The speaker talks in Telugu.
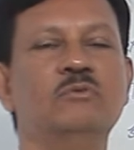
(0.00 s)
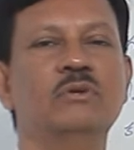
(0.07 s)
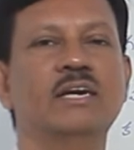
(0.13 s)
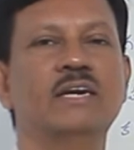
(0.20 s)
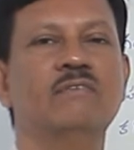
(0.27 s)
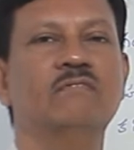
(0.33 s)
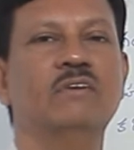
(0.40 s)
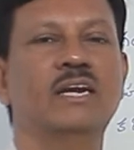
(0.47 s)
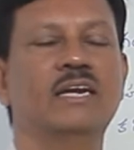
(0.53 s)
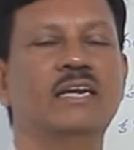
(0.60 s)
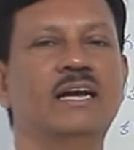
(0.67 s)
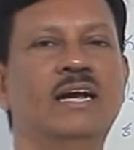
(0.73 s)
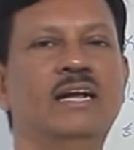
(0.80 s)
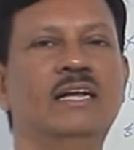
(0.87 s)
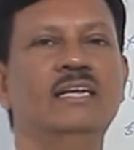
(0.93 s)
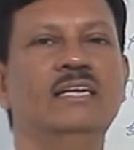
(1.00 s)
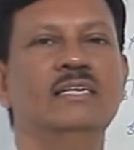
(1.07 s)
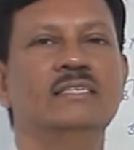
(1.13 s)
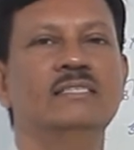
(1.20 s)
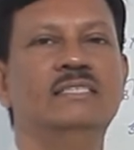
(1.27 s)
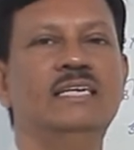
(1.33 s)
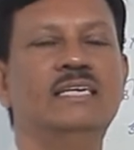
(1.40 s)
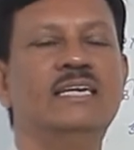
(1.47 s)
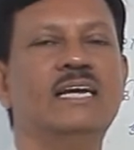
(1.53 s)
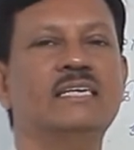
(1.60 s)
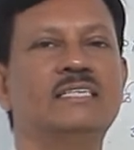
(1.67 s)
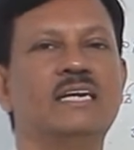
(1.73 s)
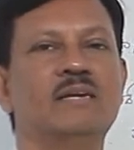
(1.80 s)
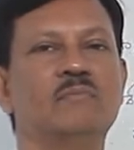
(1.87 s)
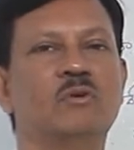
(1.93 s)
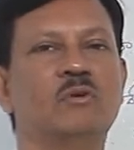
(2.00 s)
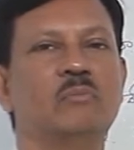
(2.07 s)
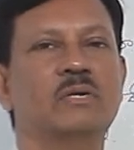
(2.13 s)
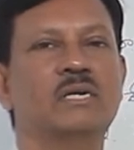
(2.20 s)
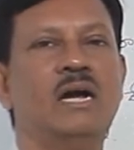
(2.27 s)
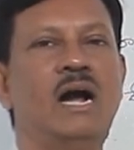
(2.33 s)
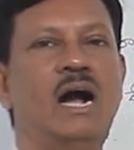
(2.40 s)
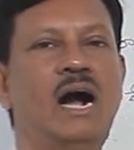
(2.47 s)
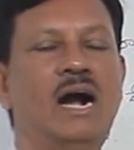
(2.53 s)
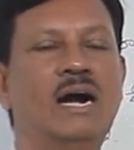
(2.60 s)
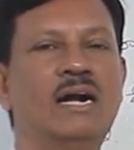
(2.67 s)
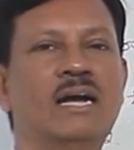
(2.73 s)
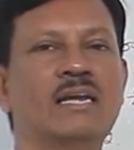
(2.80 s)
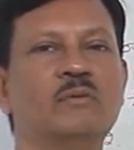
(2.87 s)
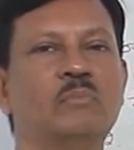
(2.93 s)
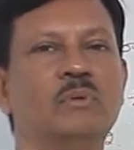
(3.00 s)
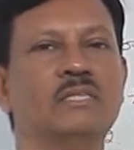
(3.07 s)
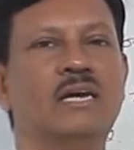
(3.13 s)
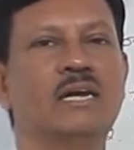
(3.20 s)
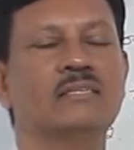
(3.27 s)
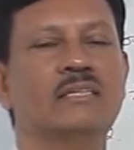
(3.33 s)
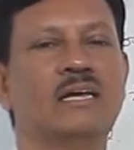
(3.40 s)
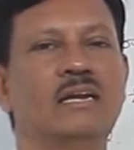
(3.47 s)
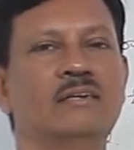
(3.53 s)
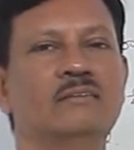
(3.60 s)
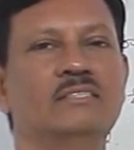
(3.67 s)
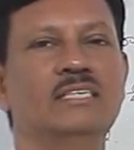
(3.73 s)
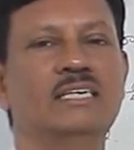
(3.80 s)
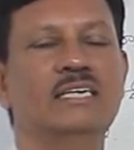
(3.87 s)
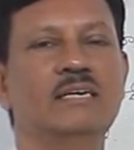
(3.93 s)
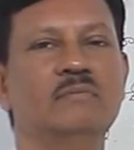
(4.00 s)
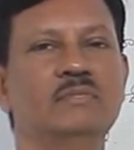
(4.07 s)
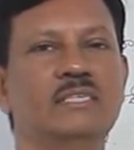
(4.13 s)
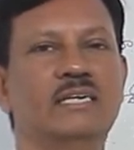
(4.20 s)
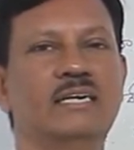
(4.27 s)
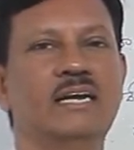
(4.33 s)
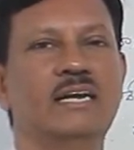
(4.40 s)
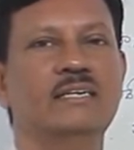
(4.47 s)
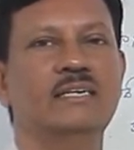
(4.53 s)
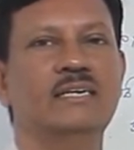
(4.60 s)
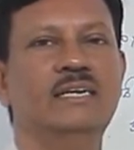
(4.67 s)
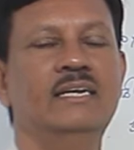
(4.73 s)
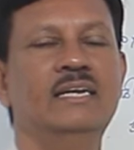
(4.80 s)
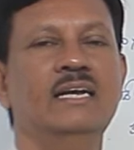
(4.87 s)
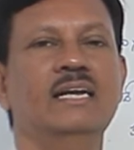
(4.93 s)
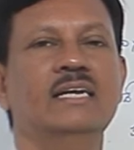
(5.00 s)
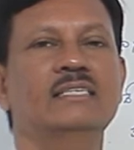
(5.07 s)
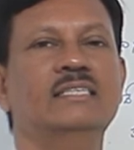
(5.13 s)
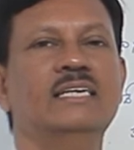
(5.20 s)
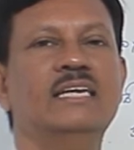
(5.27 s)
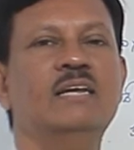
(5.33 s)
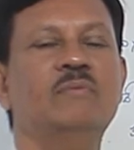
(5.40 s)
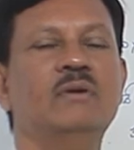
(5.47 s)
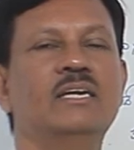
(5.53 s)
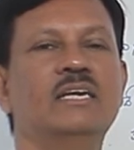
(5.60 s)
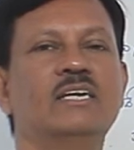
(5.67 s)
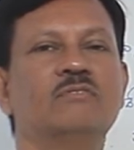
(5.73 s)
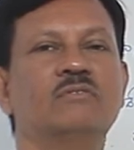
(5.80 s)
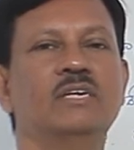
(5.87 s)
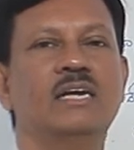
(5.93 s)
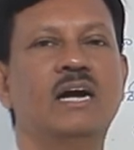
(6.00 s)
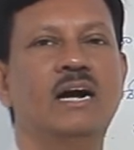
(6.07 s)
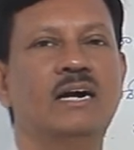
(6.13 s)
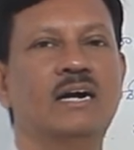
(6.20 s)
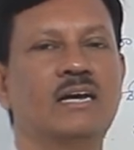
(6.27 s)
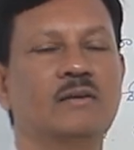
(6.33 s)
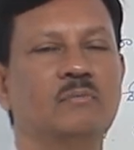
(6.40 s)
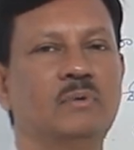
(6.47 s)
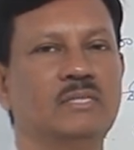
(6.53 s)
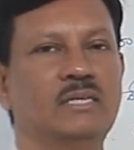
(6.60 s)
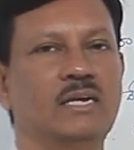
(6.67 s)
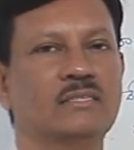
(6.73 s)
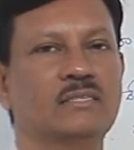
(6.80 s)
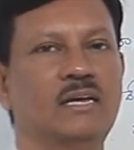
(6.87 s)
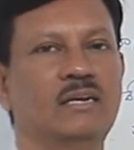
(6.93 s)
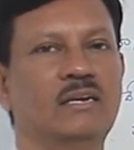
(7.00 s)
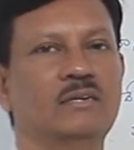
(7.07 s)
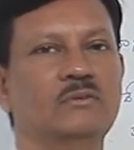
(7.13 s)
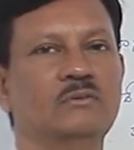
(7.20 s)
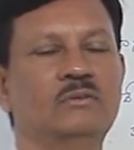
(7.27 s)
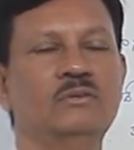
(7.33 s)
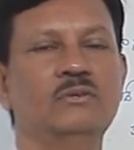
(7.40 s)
ఉండడం వలన జీర్ణాశయం లోపల ఆహార పదార్థాలను జీర్ణం చేయడానికి జీర్ణమైనటువంటి ఆహార పదార్థాలను